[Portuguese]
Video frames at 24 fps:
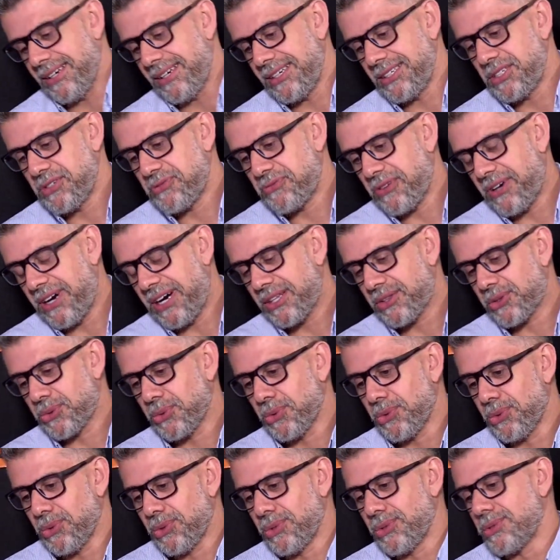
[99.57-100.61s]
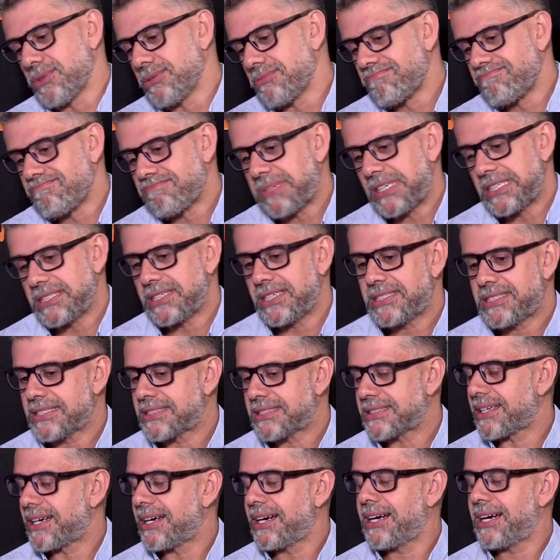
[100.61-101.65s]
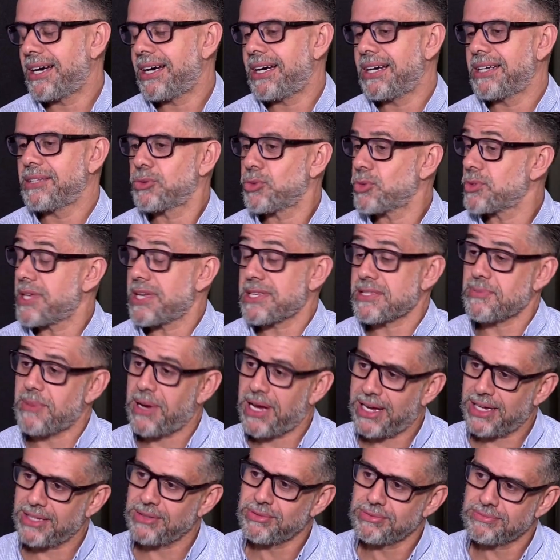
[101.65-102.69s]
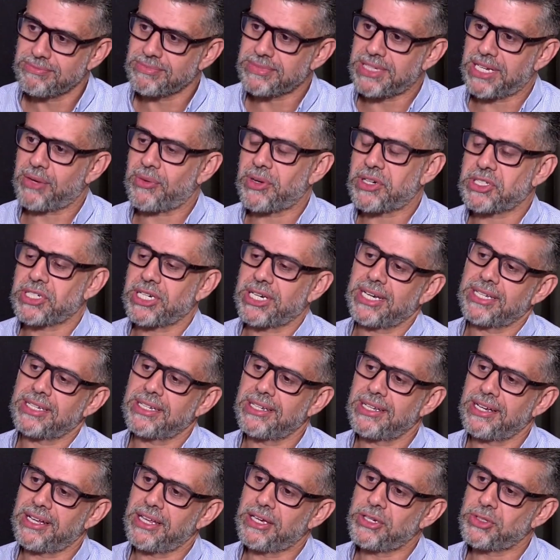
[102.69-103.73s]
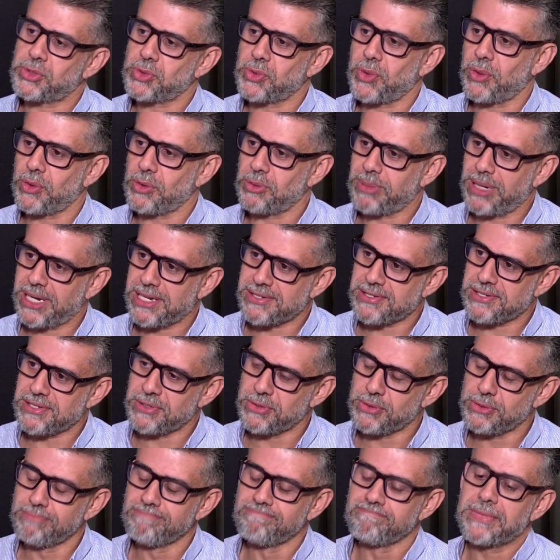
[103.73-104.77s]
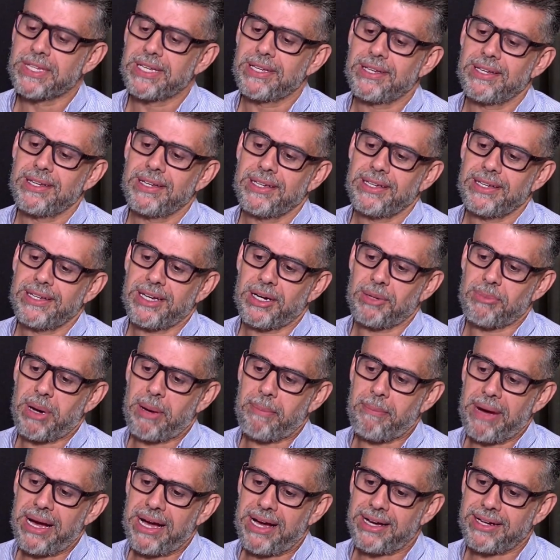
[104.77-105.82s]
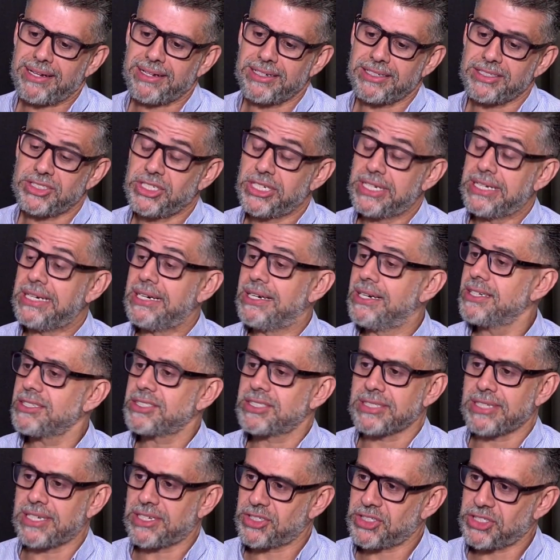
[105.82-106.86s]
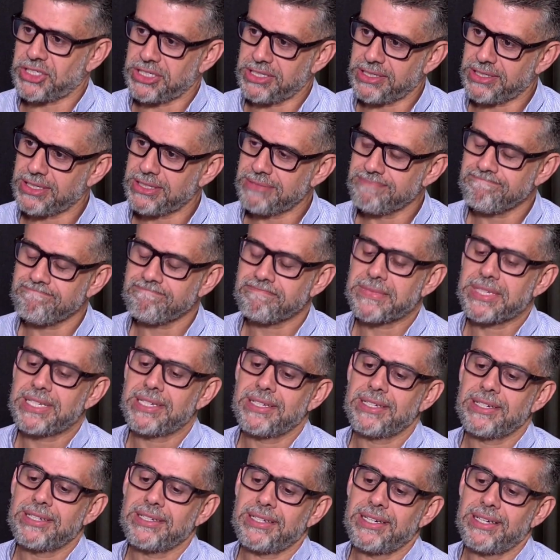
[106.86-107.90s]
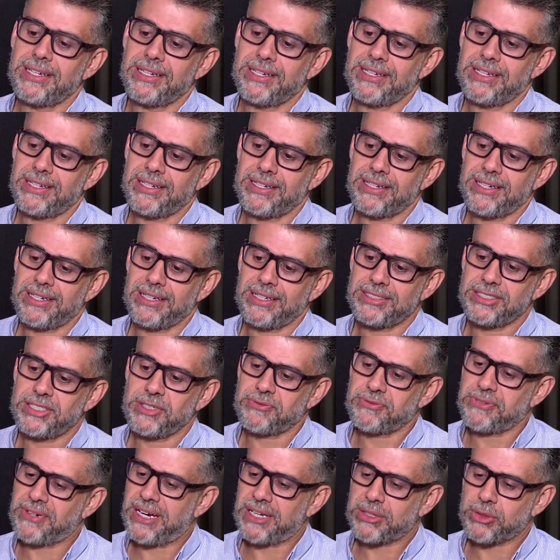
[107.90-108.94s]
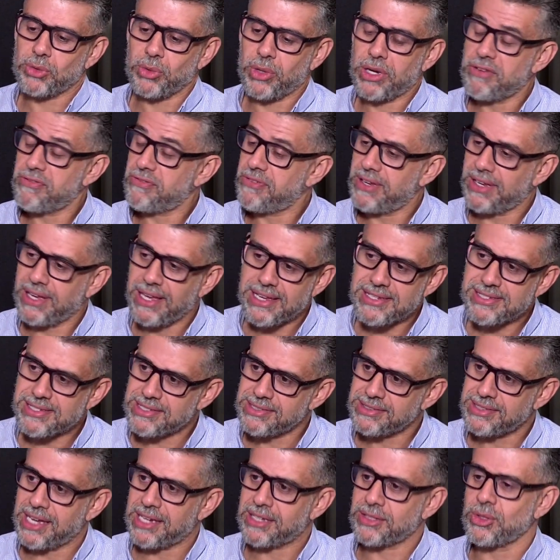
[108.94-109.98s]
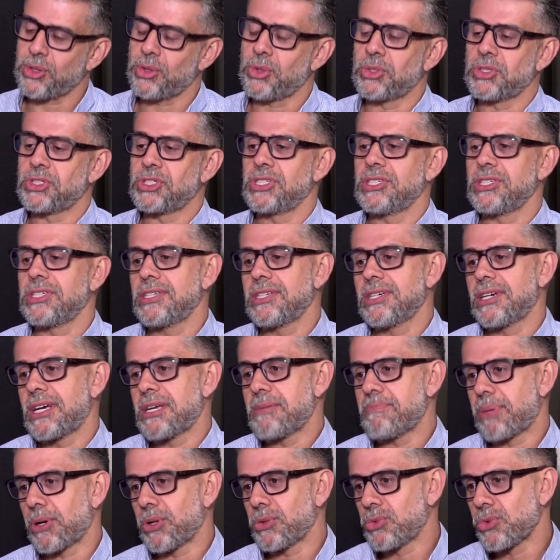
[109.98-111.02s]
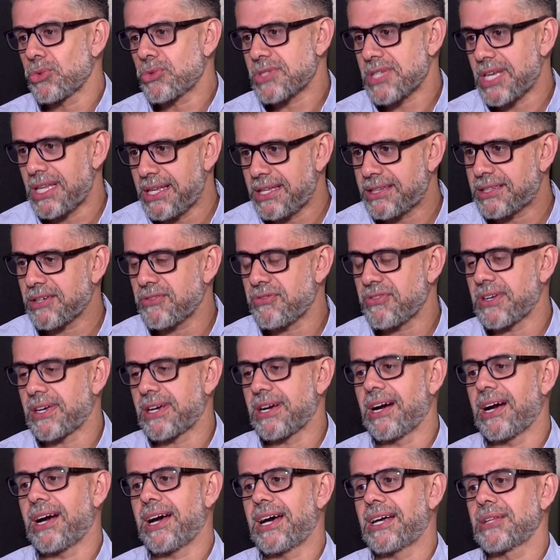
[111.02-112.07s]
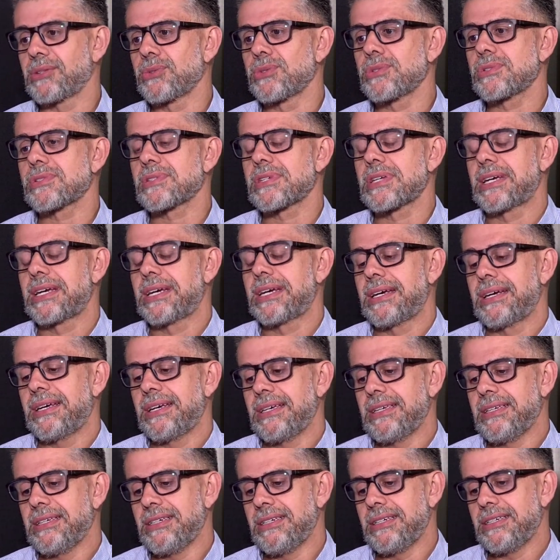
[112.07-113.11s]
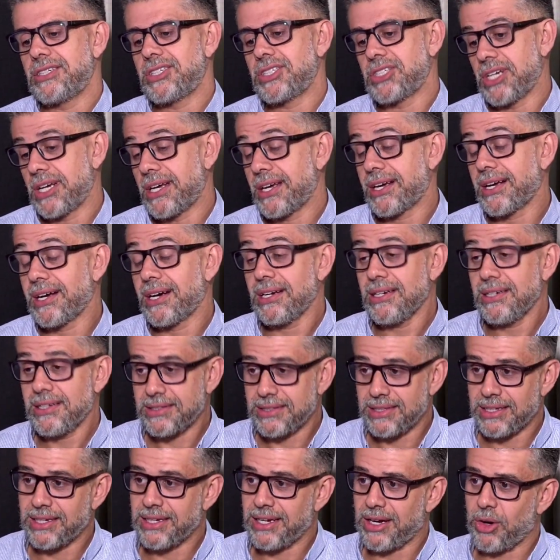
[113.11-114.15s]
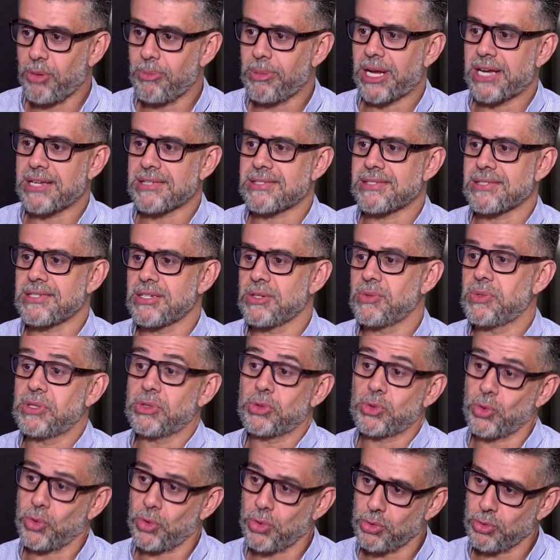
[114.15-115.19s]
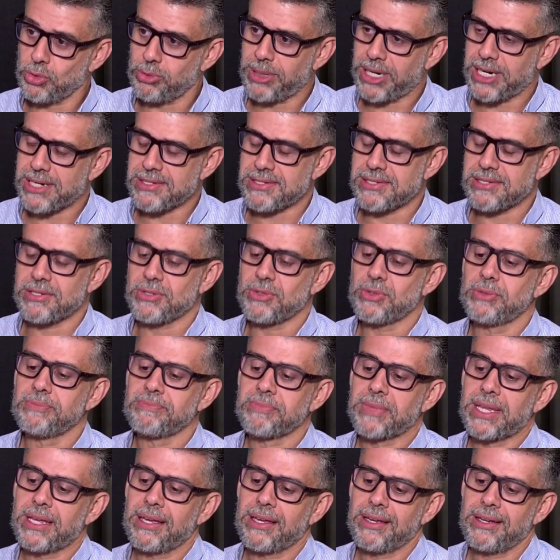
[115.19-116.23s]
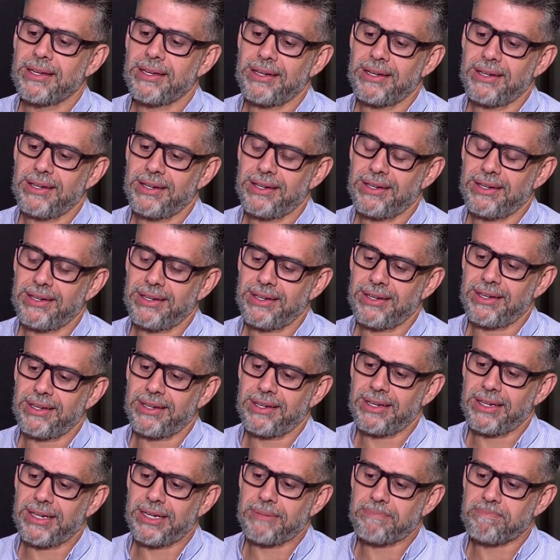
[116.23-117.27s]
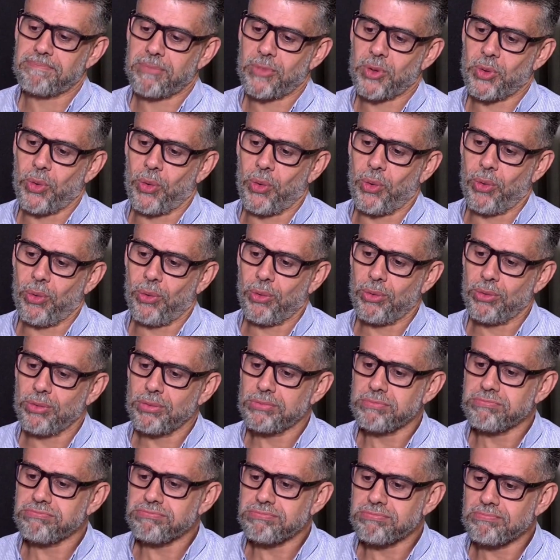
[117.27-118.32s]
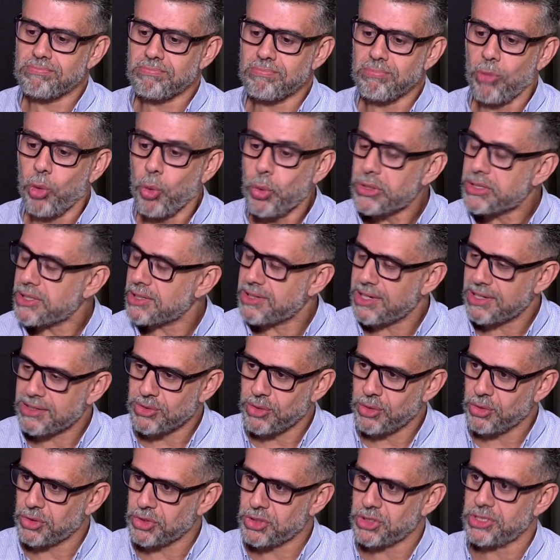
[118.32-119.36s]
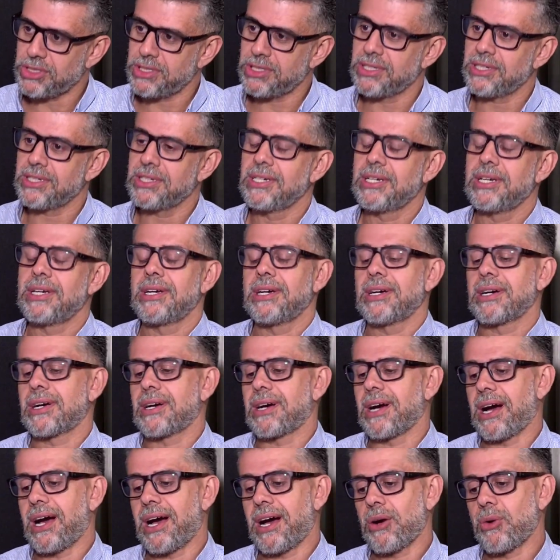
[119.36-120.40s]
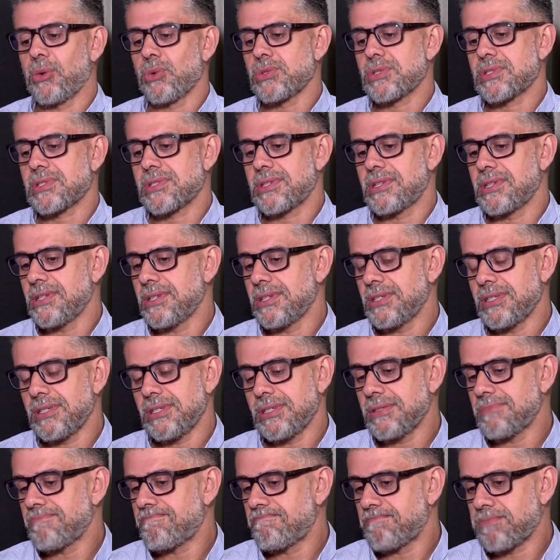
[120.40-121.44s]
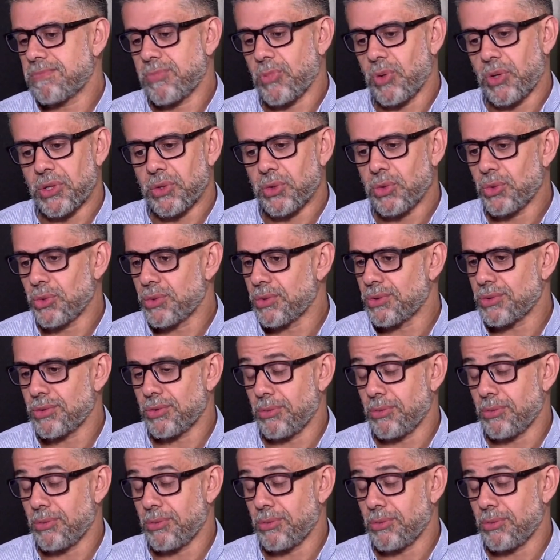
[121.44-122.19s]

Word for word: de fato, a gente está entusiasmado né, com a chegada da Great Wall no Brasil. É uma marca gigante na China. É, de fato, referência em tecnologia, em produtos eletrificados. E chega né, ao Brasil, em todo o Brasil, é, com muita tecnologia. Carros que quando o